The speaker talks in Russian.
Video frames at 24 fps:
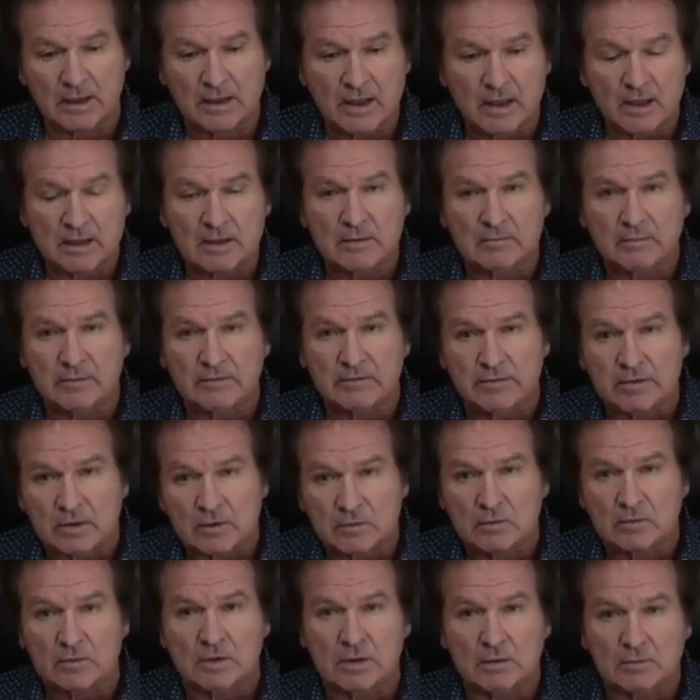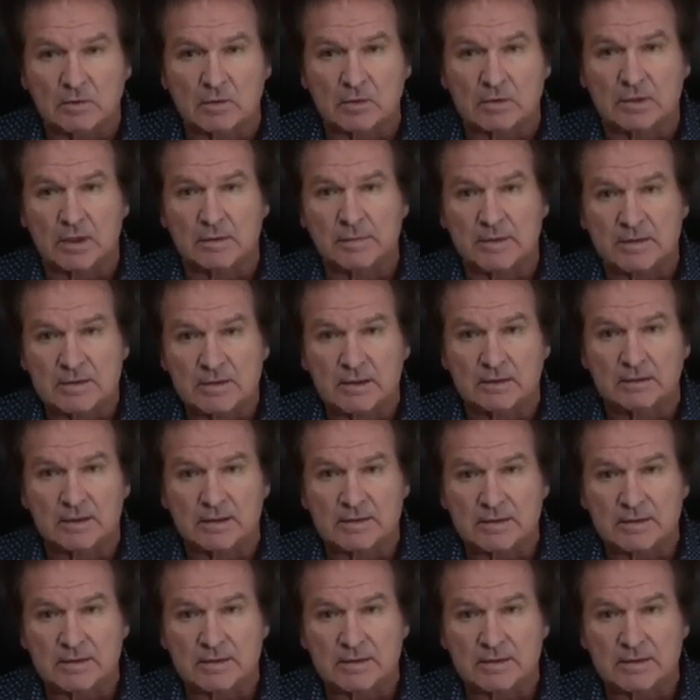Я хотел бы вернуть немножко президента